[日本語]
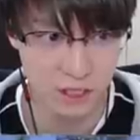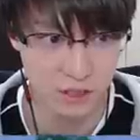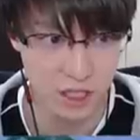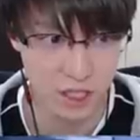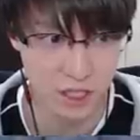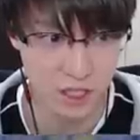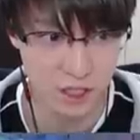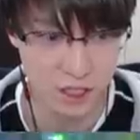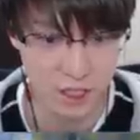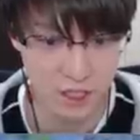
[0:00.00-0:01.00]
くて AK だっ
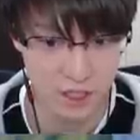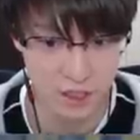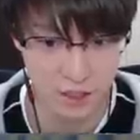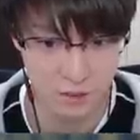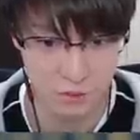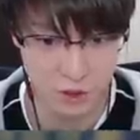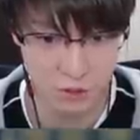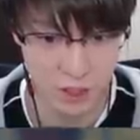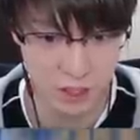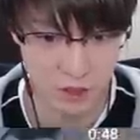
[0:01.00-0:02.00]
た後ろ
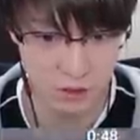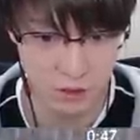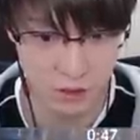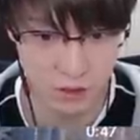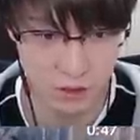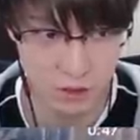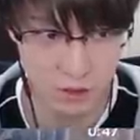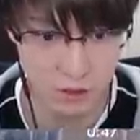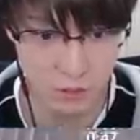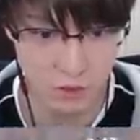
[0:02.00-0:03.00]
湧いてるよ
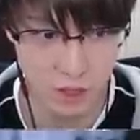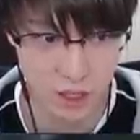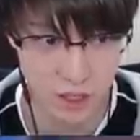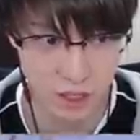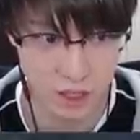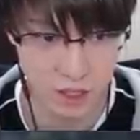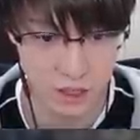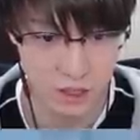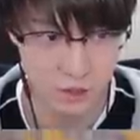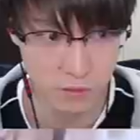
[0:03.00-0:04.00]
もう湧かないかな
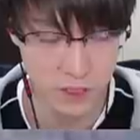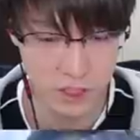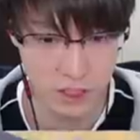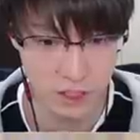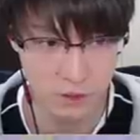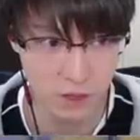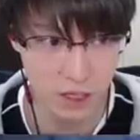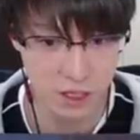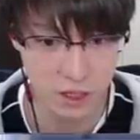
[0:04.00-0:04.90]
オーマシン使っていこうか